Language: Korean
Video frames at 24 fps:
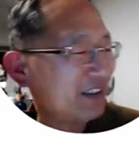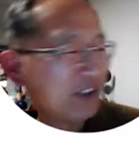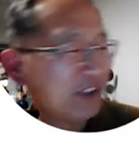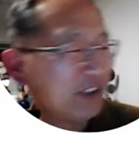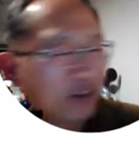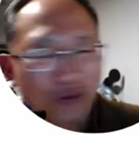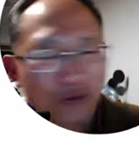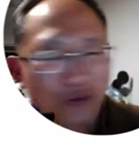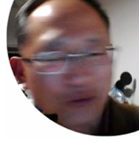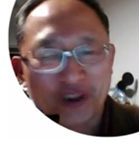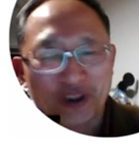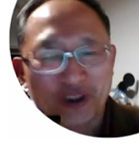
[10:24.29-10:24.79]

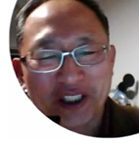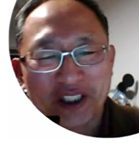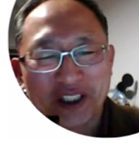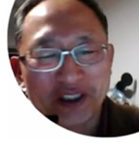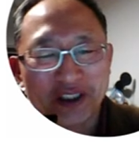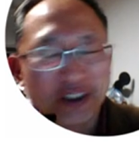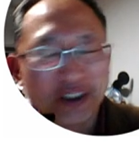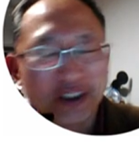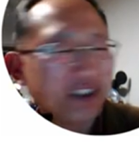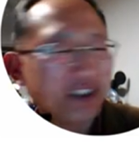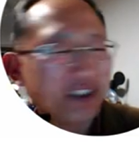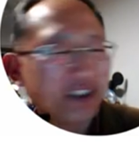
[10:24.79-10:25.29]

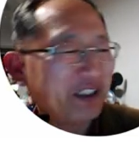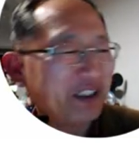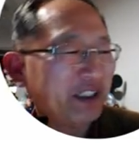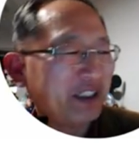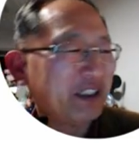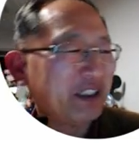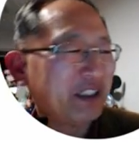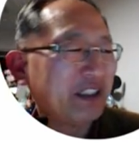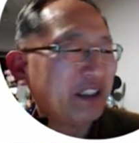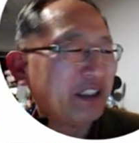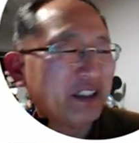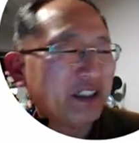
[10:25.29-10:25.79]
구체적인 이
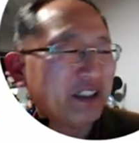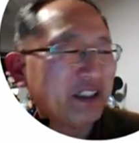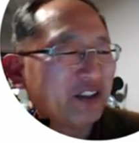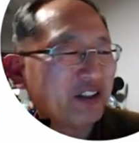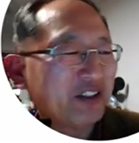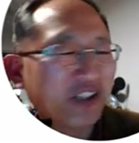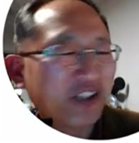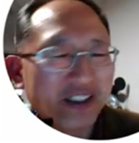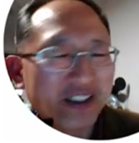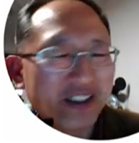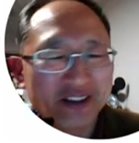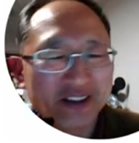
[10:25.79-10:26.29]

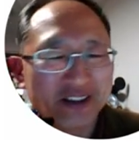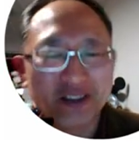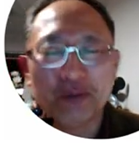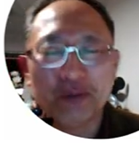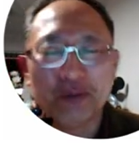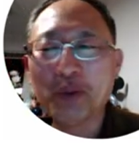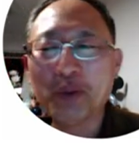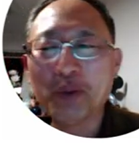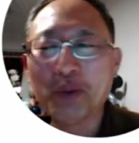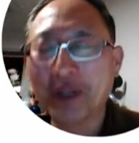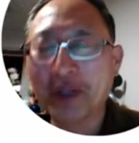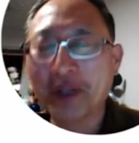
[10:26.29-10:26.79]
절에서
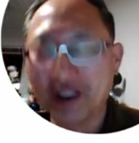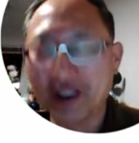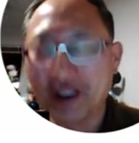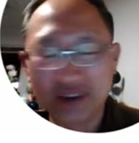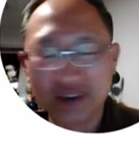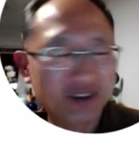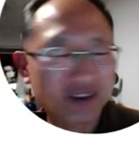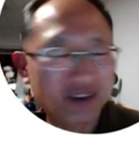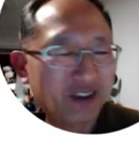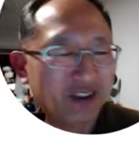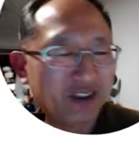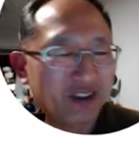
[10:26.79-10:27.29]
보면
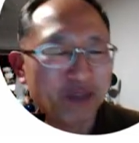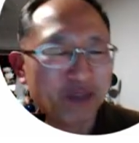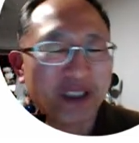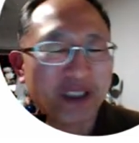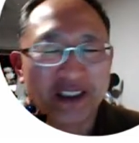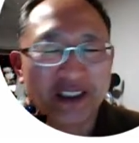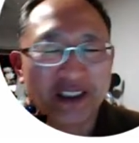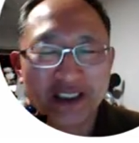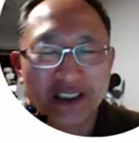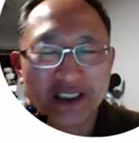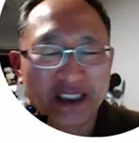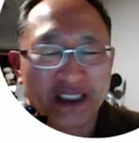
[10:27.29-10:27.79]

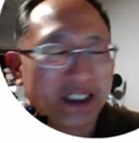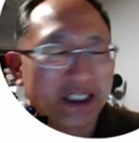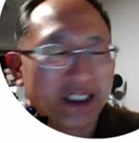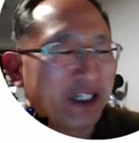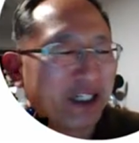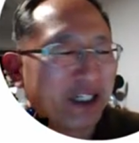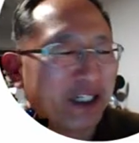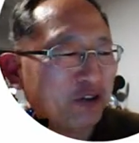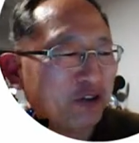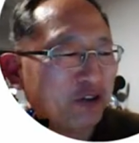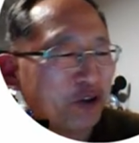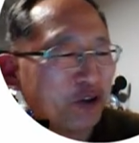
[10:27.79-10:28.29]
얼마든지 이해할
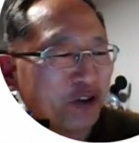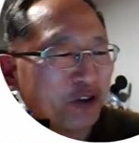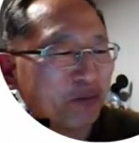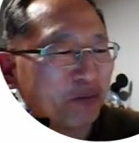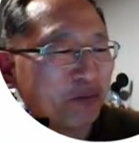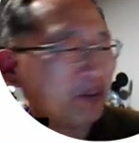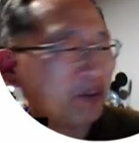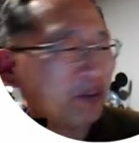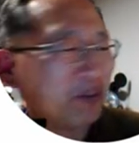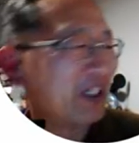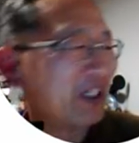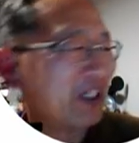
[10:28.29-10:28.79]
수
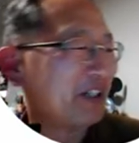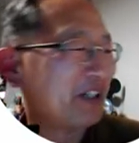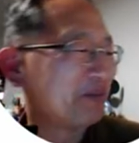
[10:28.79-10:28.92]
있습니다.